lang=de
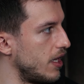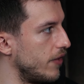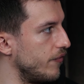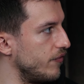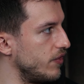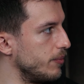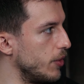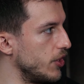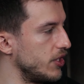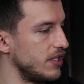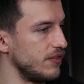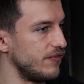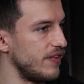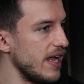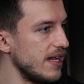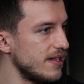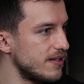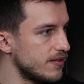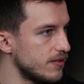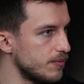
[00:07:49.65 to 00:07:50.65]
wie man die
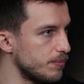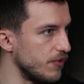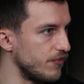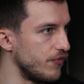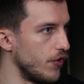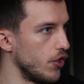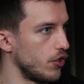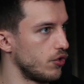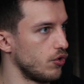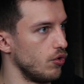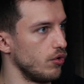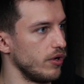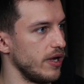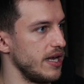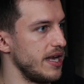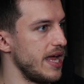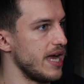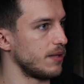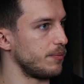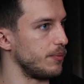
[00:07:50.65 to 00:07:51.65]
Weltbevölkerung
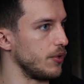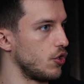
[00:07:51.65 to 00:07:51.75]
ernährt